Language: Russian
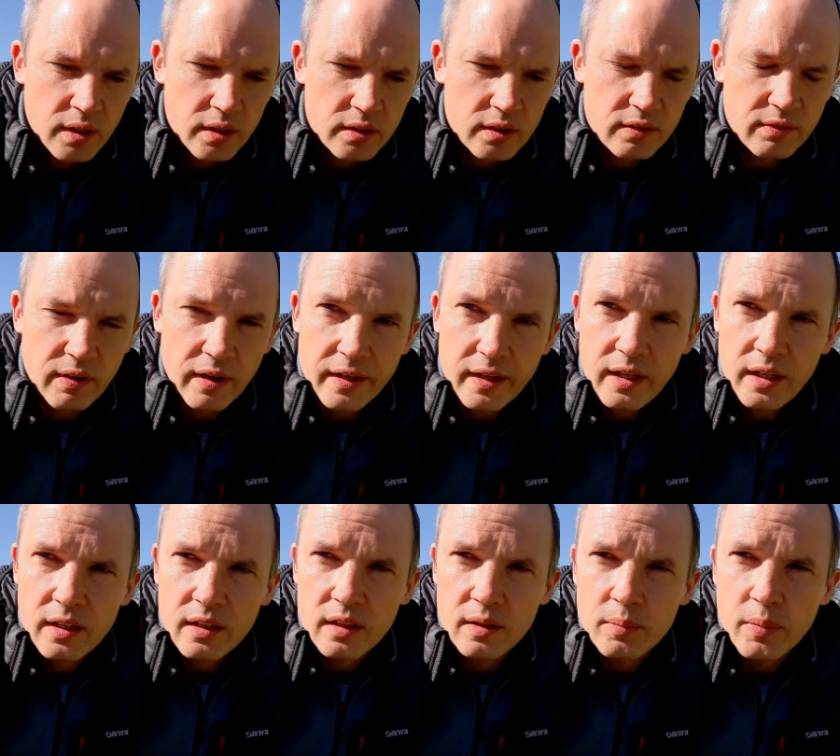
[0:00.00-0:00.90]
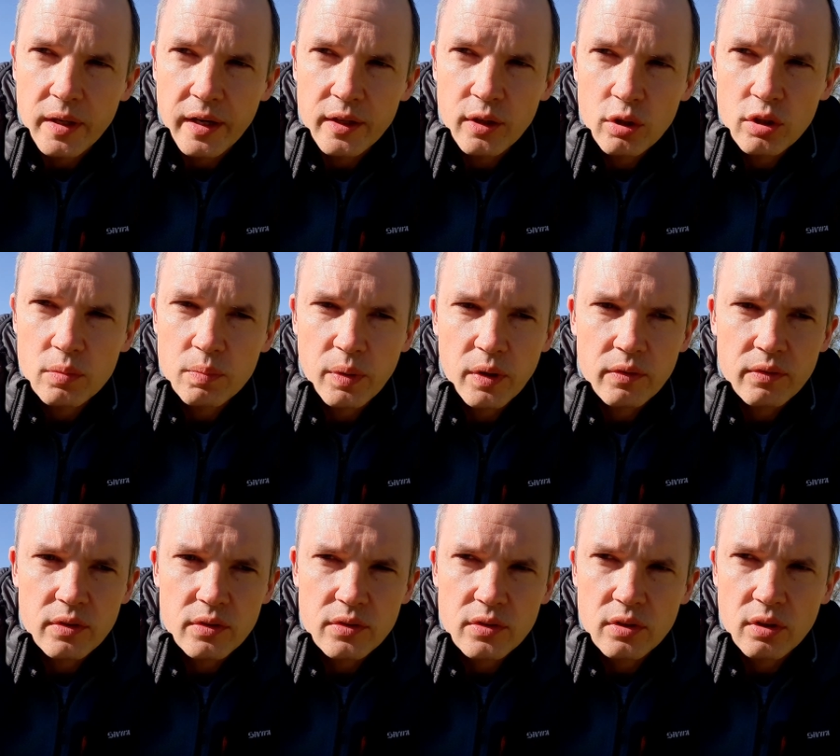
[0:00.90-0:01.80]
дворе или в районе
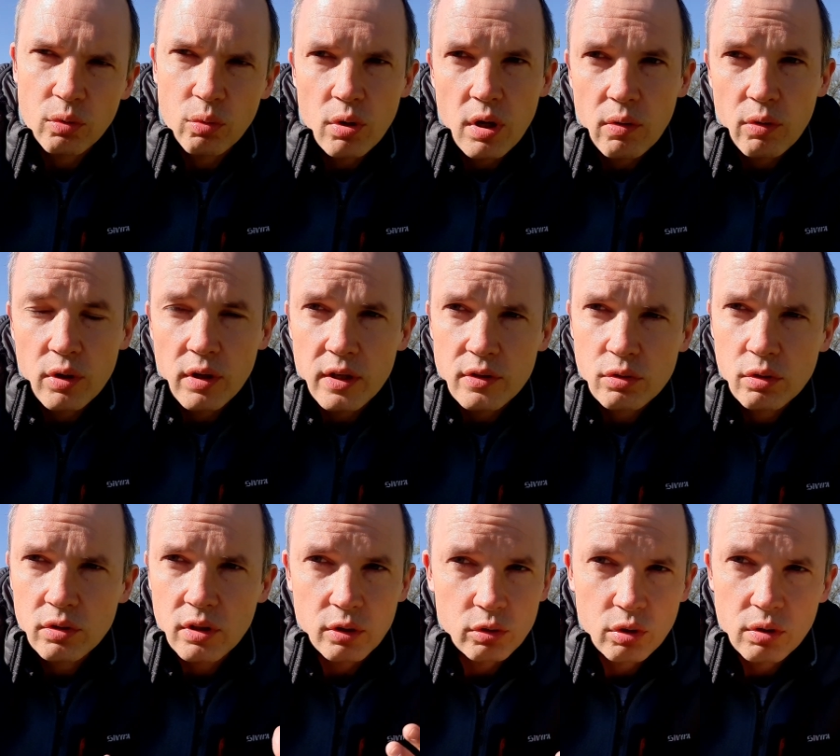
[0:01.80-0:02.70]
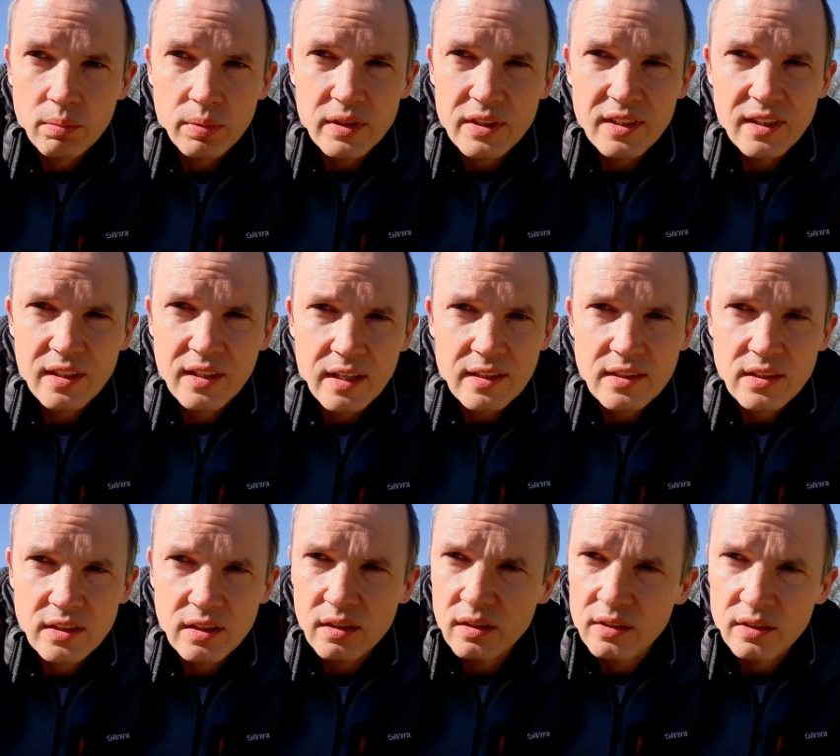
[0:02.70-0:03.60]
появился луговой газон, который бы не
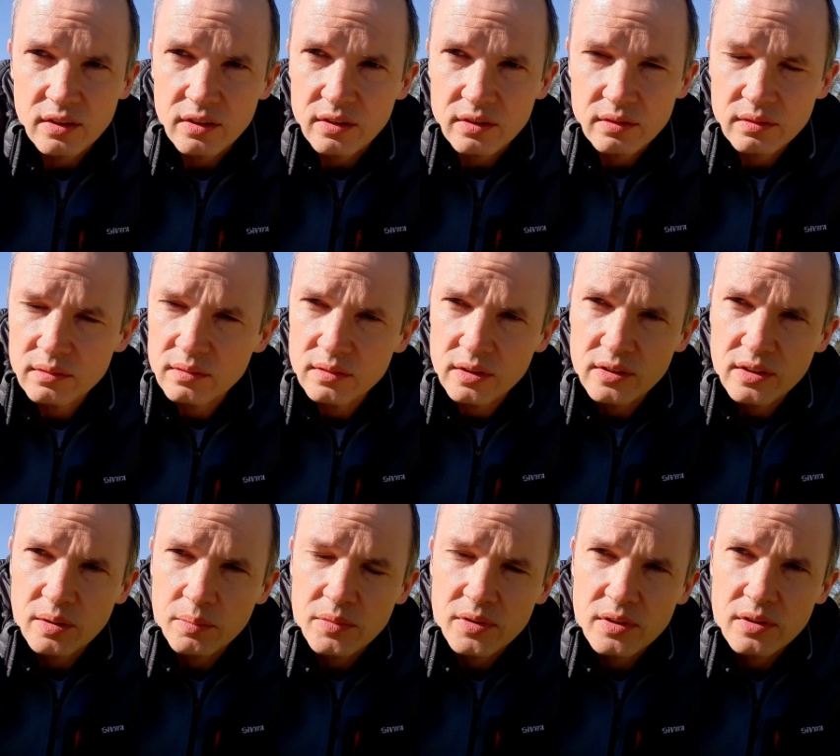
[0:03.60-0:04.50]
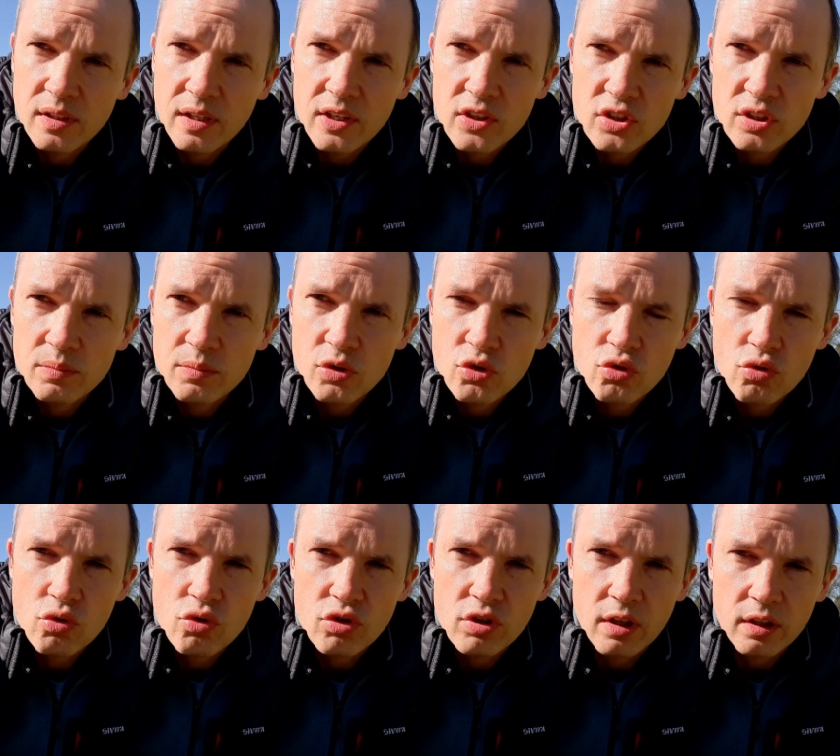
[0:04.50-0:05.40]
косили этими страшными
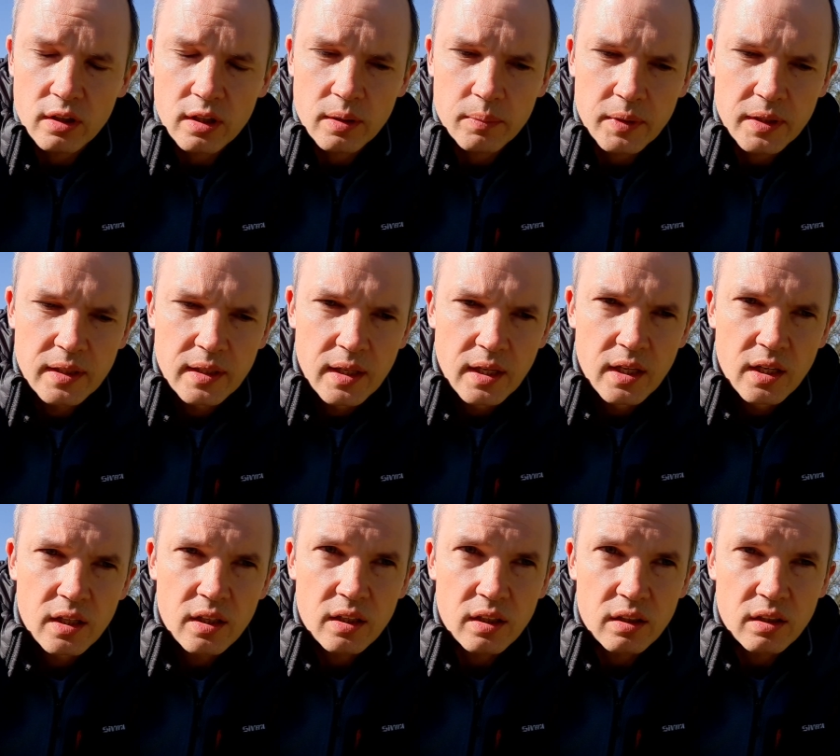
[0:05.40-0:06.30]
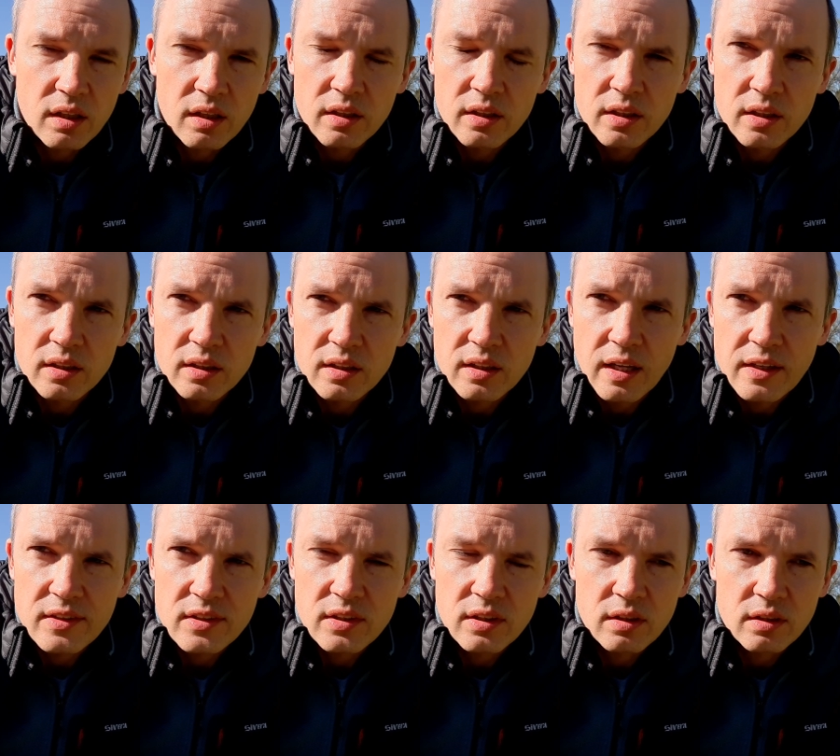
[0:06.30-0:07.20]
жужжалками или
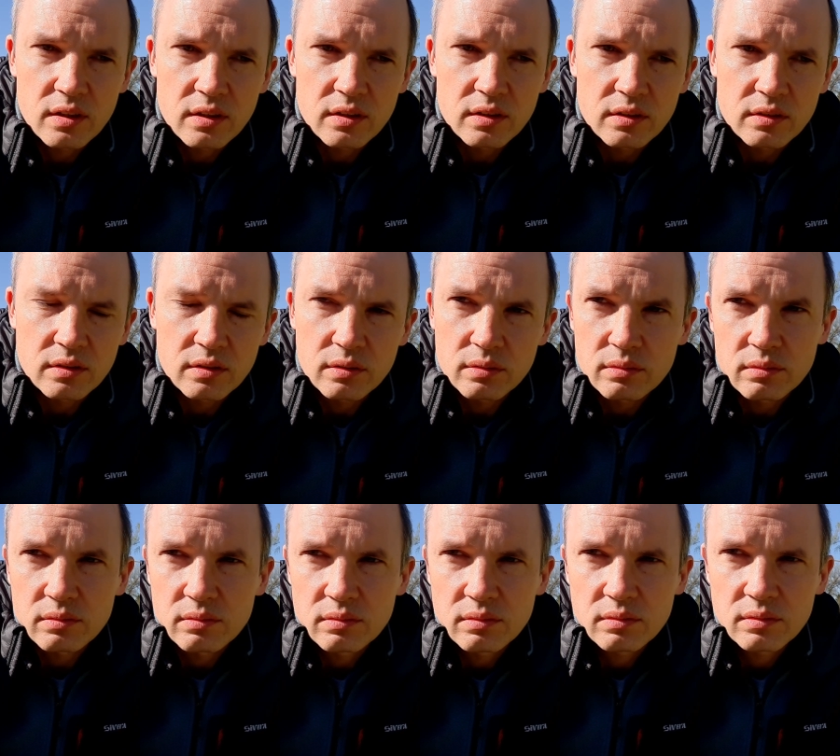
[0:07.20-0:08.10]
косили ну,